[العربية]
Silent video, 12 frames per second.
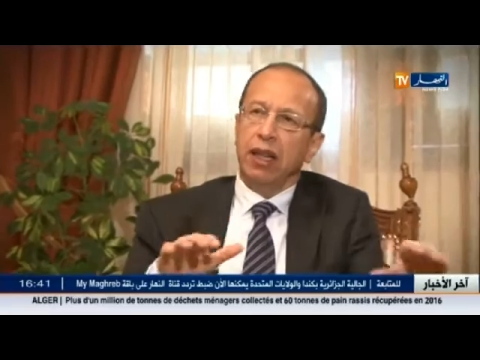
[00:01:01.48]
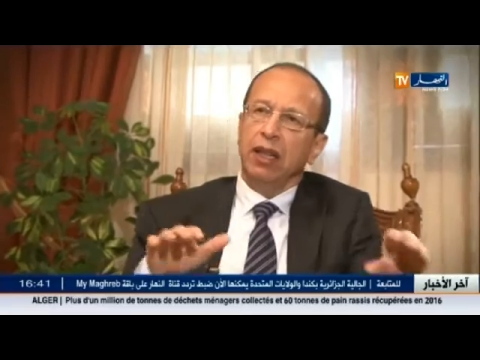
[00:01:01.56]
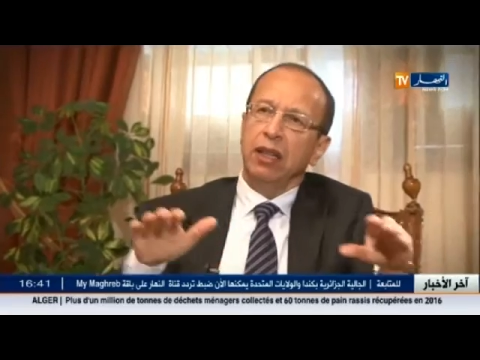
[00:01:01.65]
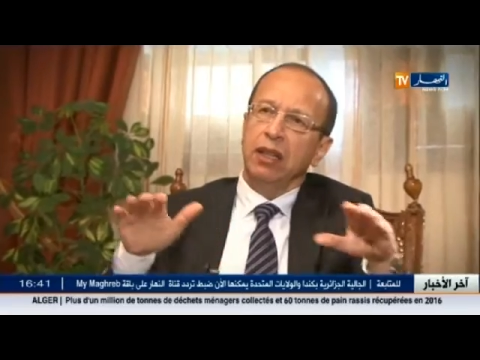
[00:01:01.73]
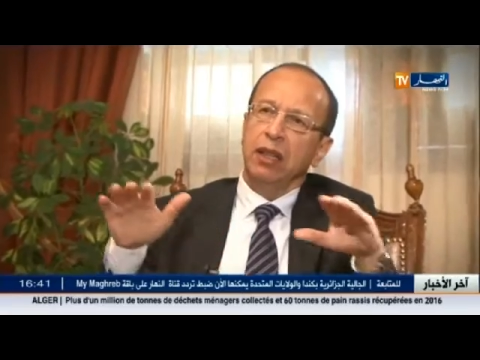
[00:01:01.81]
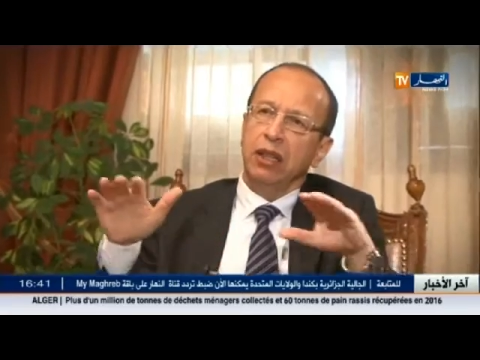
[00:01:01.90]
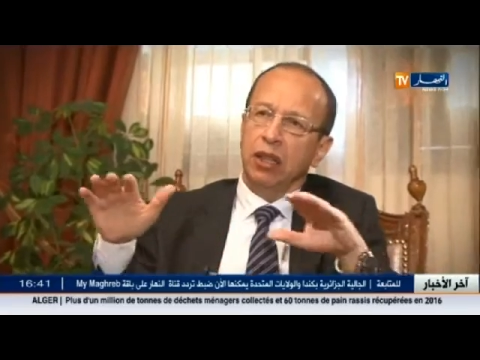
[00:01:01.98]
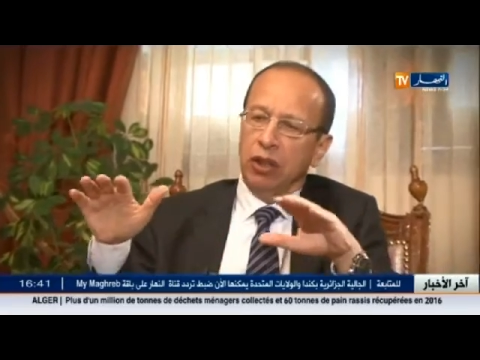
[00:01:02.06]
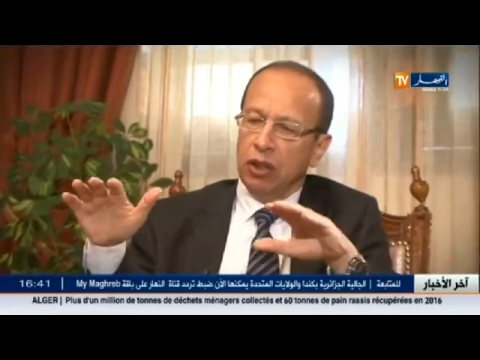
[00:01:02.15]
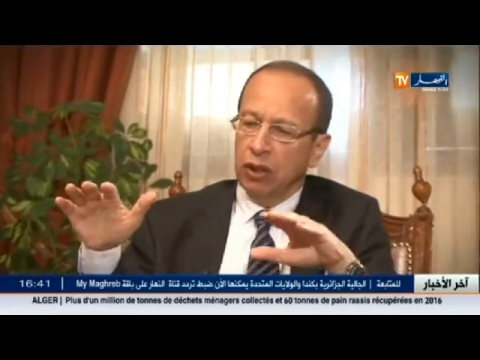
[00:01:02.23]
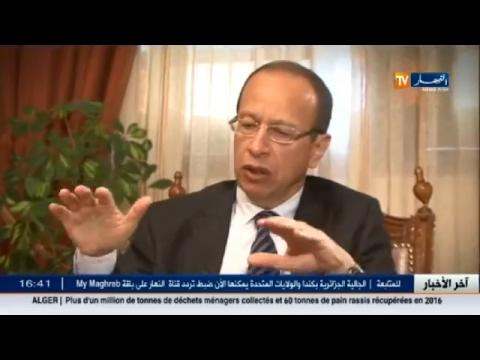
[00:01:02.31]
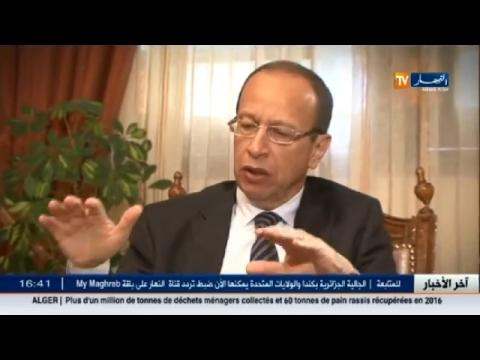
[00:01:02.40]
راهي
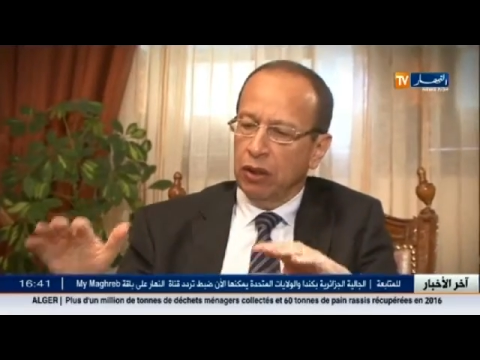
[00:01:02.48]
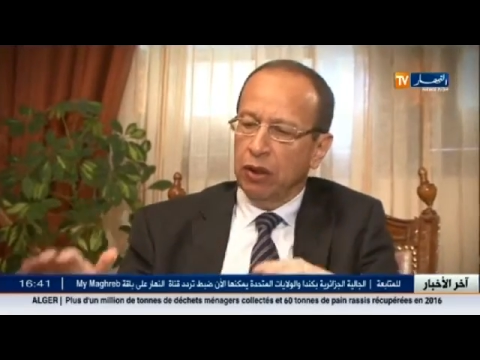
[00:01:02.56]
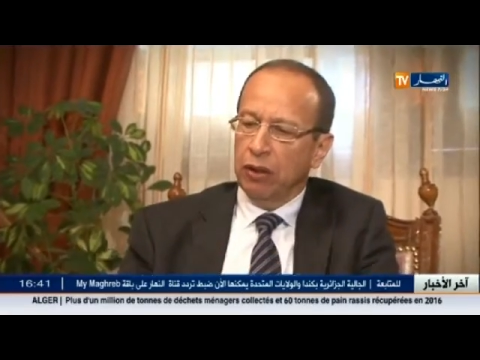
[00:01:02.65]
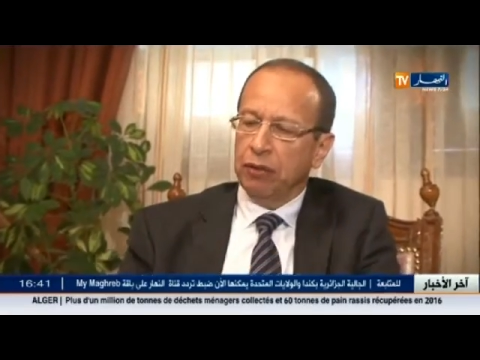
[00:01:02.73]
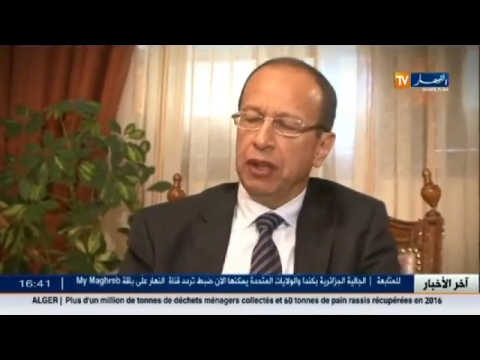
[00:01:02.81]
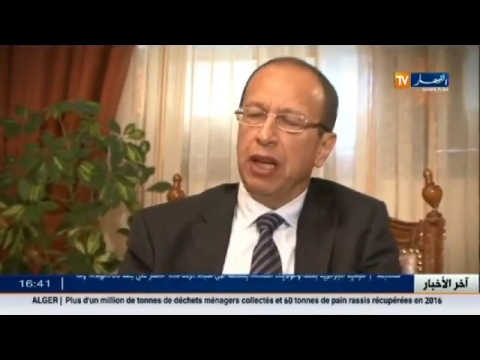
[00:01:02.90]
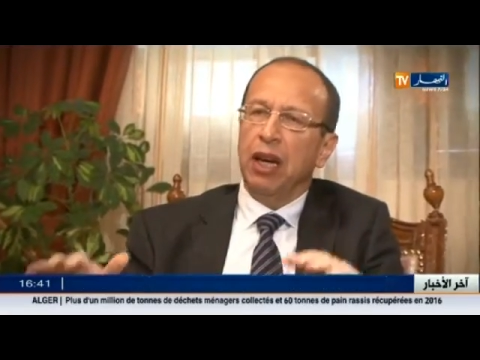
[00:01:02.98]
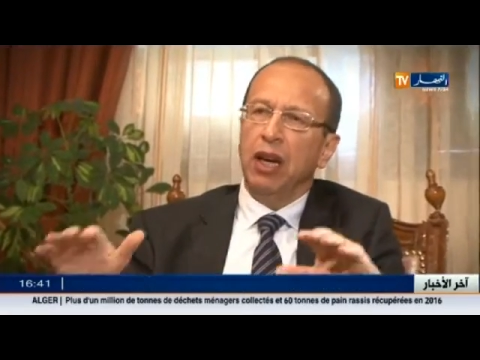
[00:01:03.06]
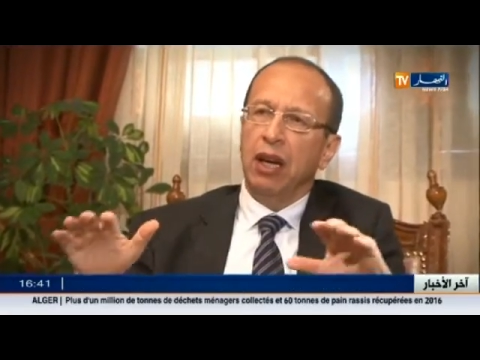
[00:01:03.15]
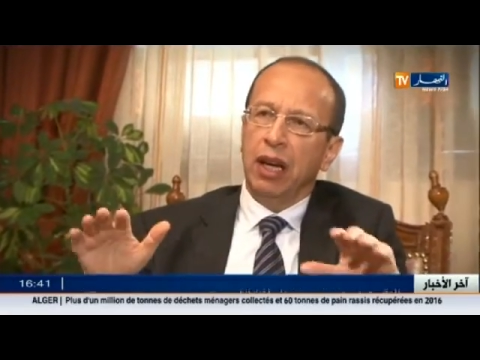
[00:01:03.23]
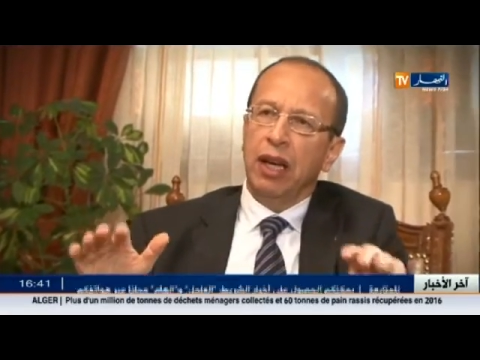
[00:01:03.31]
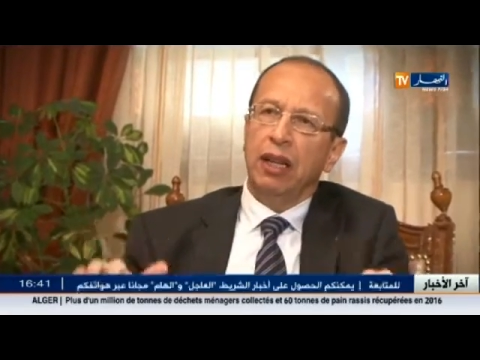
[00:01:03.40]
آه،
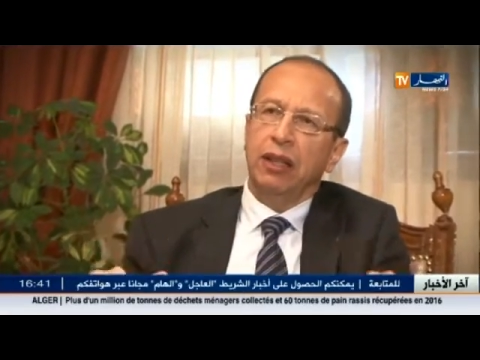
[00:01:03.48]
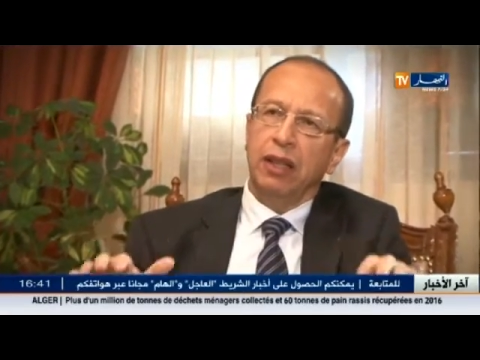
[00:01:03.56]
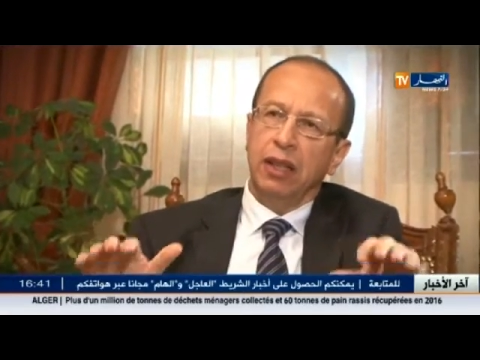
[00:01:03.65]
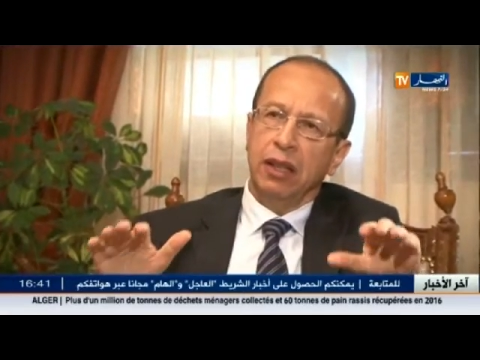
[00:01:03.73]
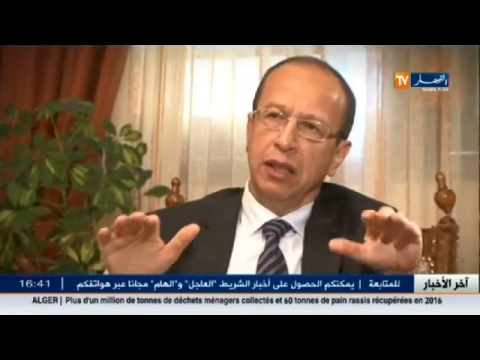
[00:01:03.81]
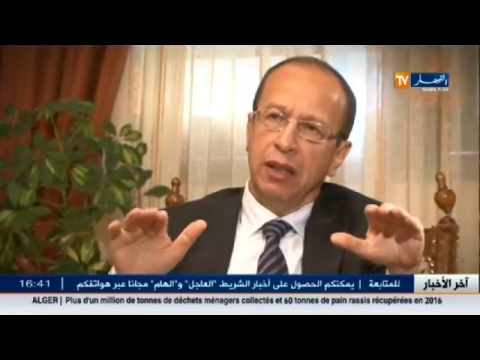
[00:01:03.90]
فيها هذه